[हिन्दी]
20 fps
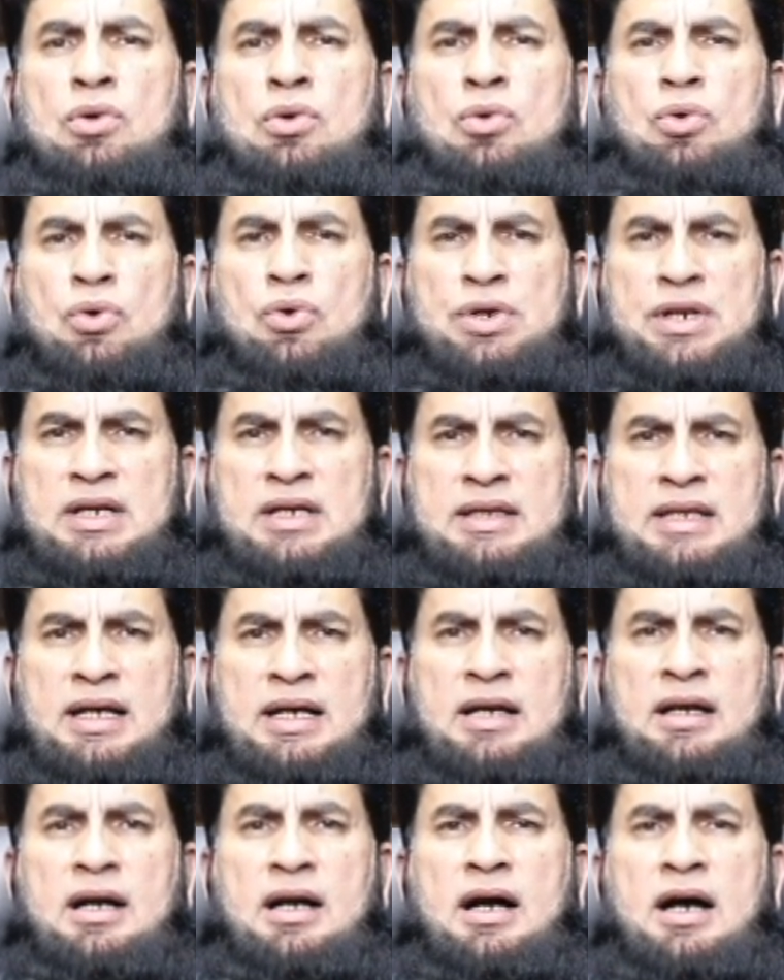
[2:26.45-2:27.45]
खून निकलता
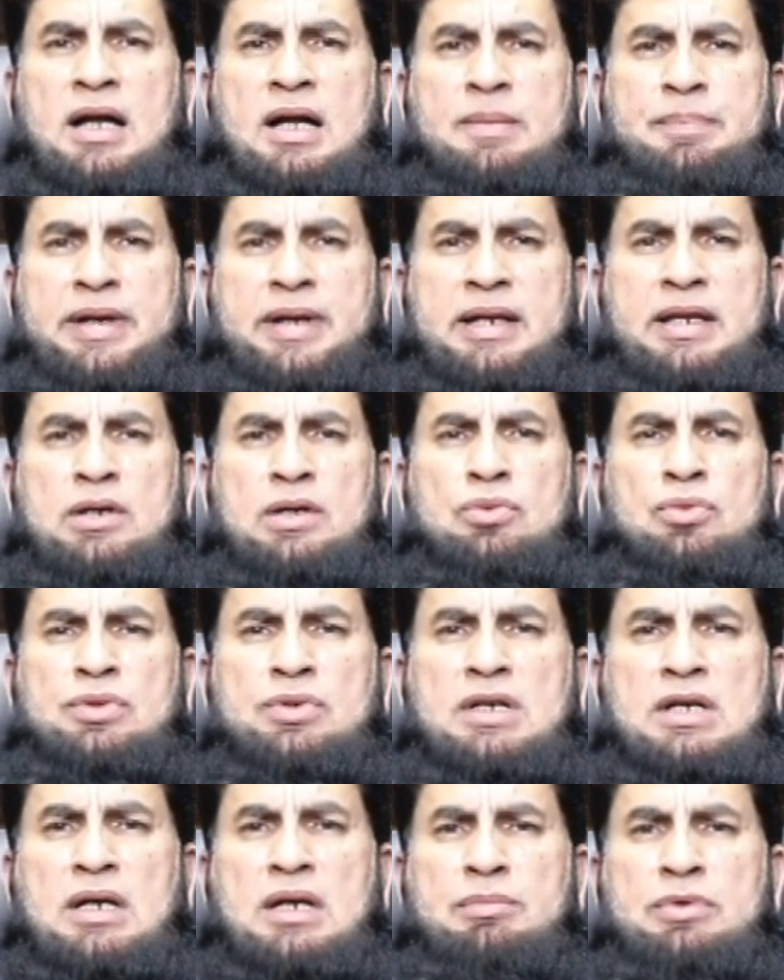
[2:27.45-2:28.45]
है अगर पहले ही
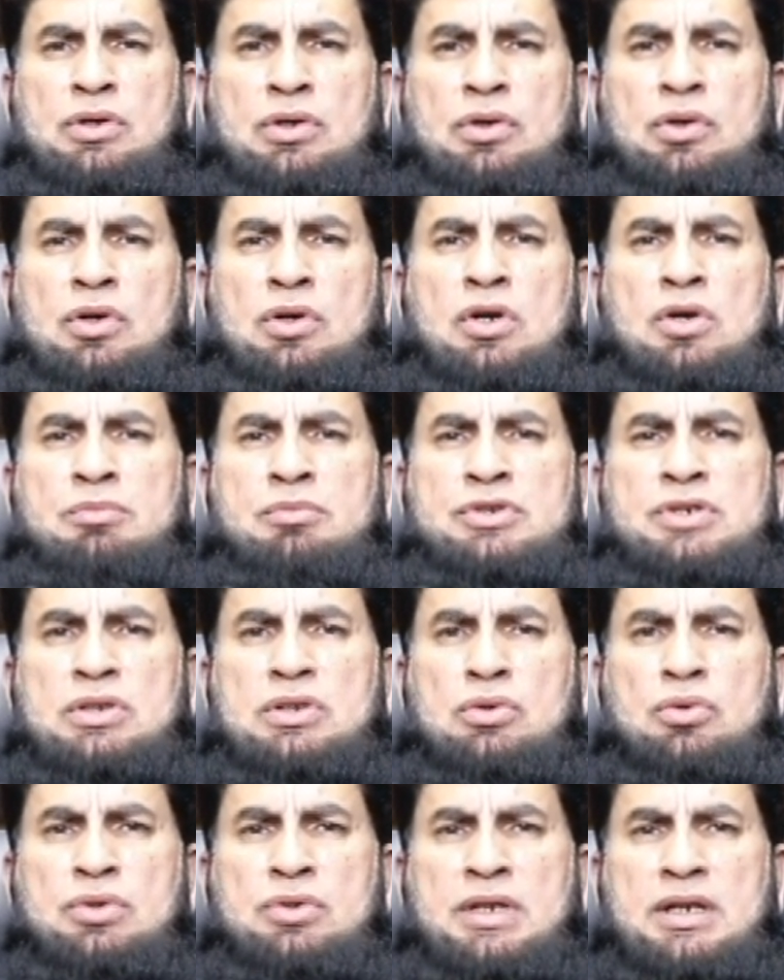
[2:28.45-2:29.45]
खून की कमी हो
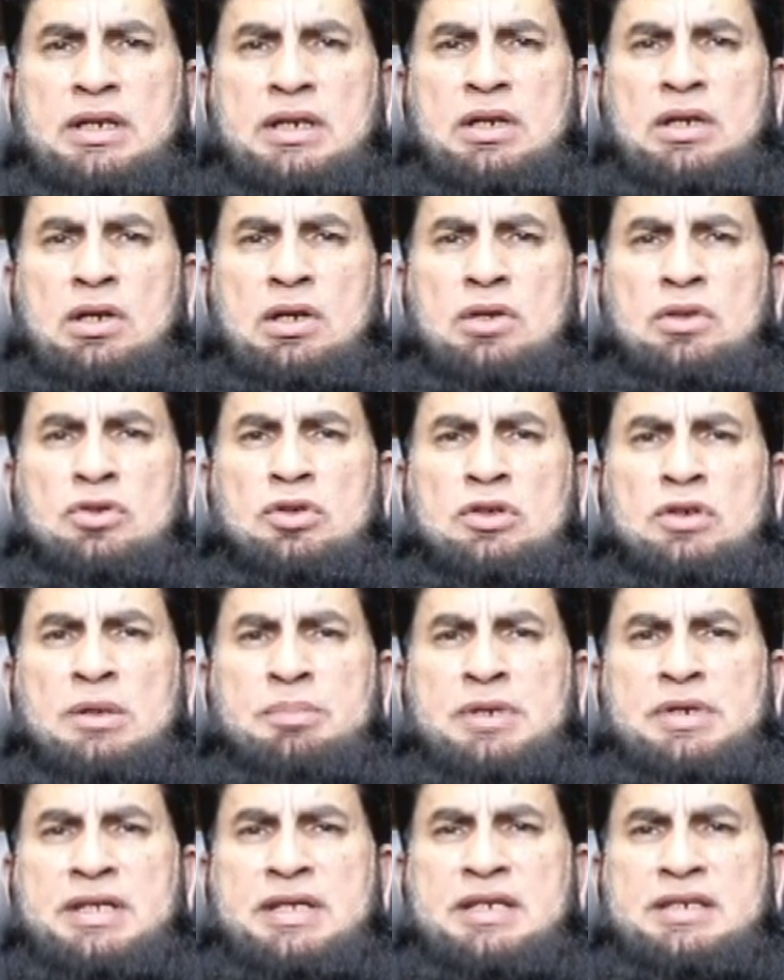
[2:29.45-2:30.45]
मुझे खून निकले तो
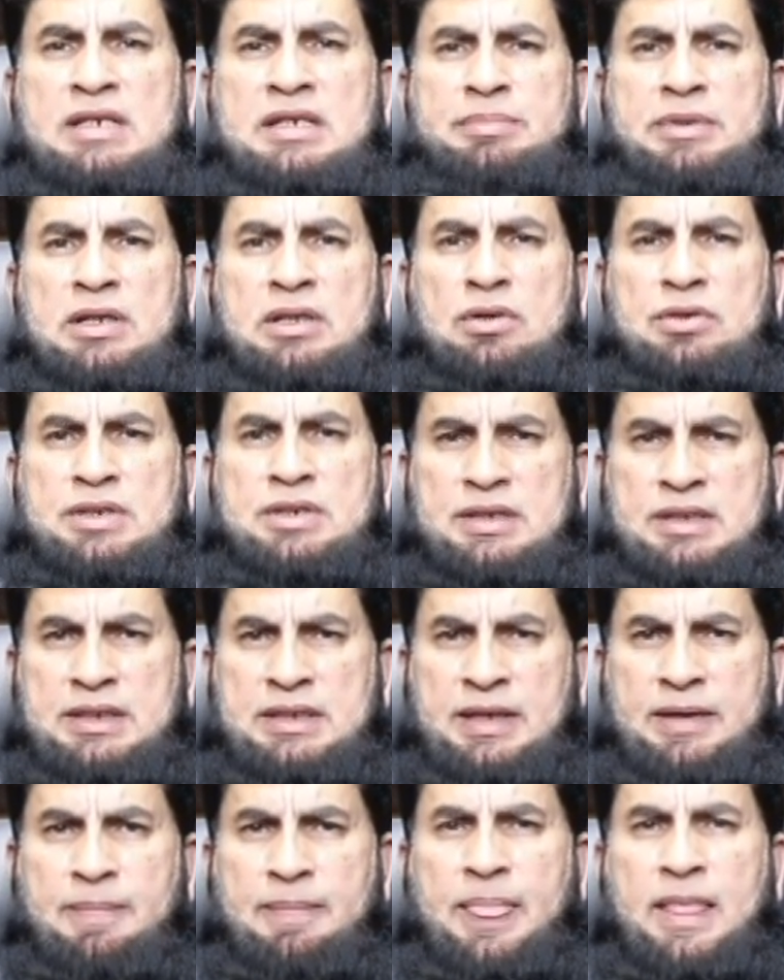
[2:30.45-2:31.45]
कॉम्प्लिकेशन पैदा हो
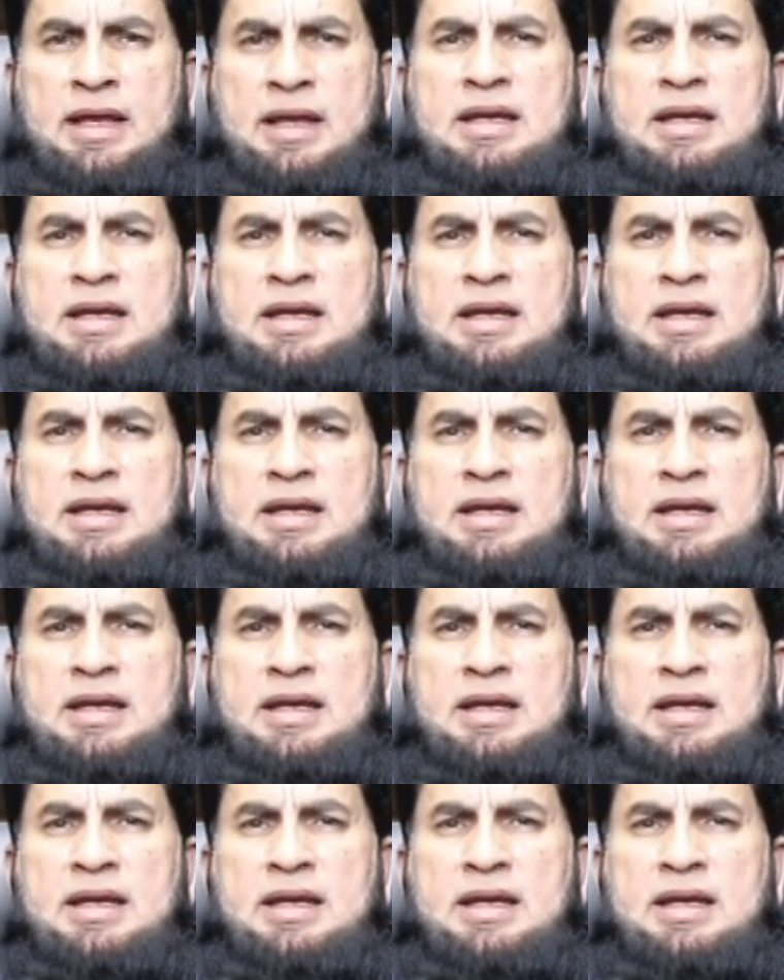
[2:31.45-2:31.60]
सकती है